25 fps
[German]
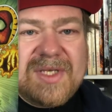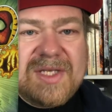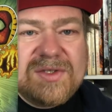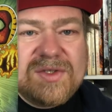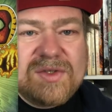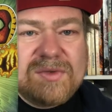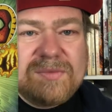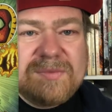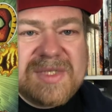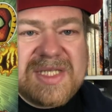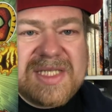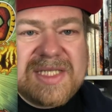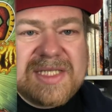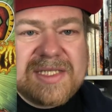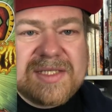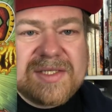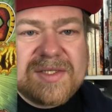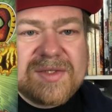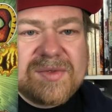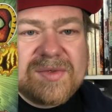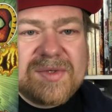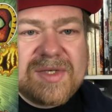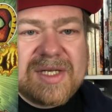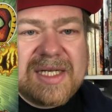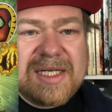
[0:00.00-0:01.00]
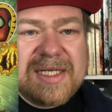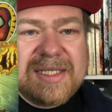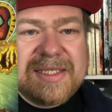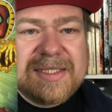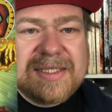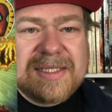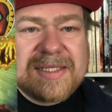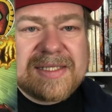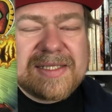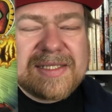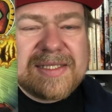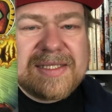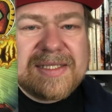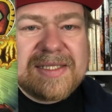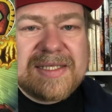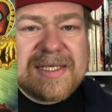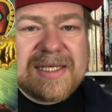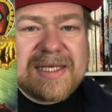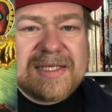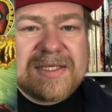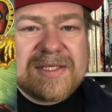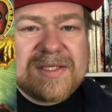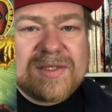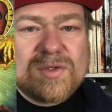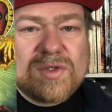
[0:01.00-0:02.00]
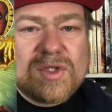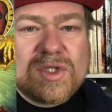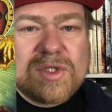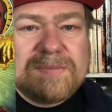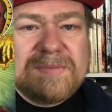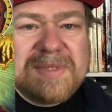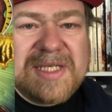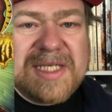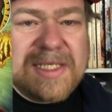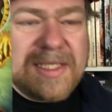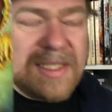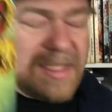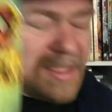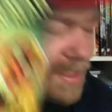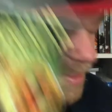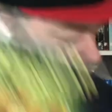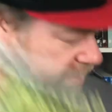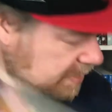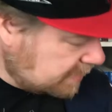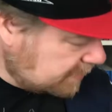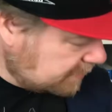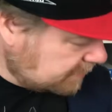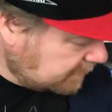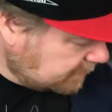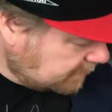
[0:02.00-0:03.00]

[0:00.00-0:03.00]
so ein bisschen so halten, dass es nicht ganz so spiegelt.